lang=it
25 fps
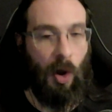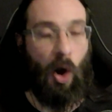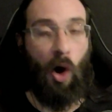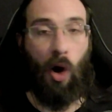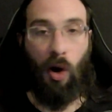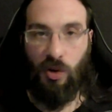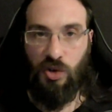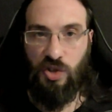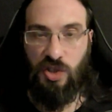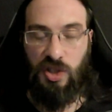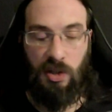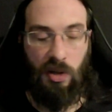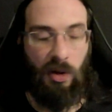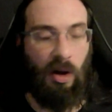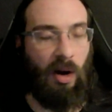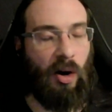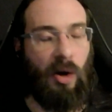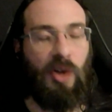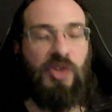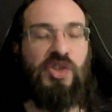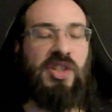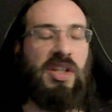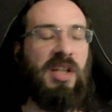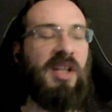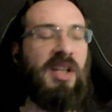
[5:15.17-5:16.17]
Oggi no,
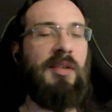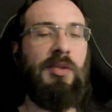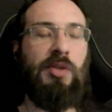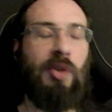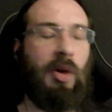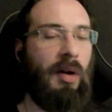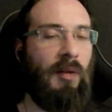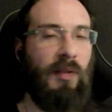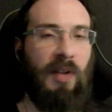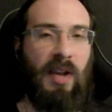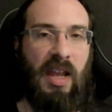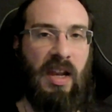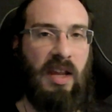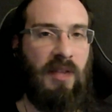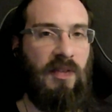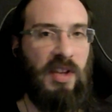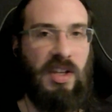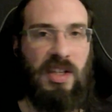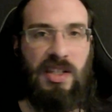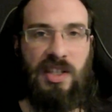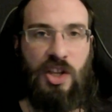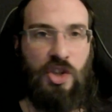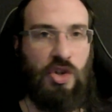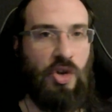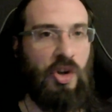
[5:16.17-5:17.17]
oggi trovi le
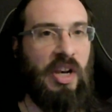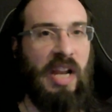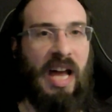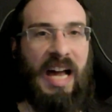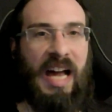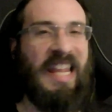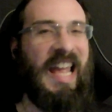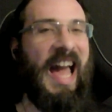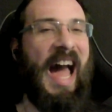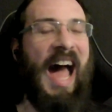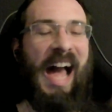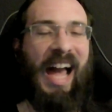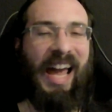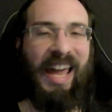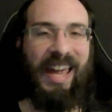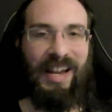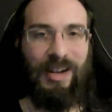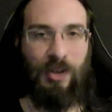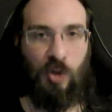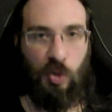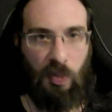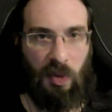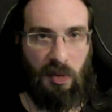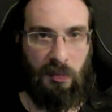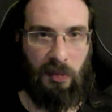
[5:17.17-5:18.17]
riviste, i giornali anche al
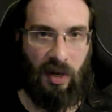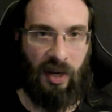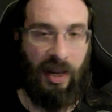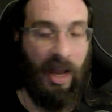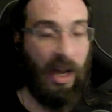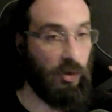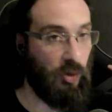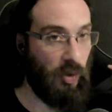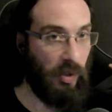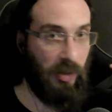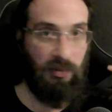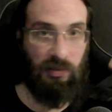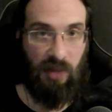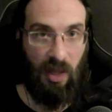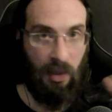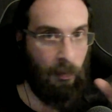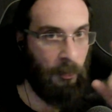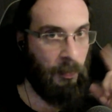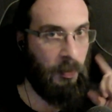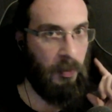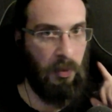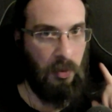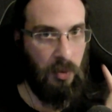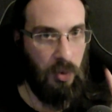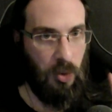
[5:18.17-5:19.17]
supermercato, al
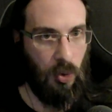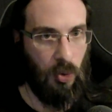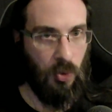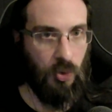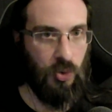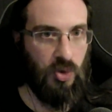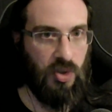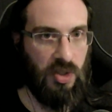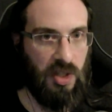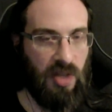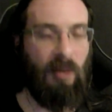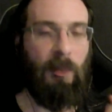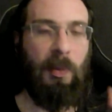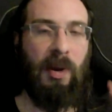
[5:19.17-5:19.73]
tempo non succedeva.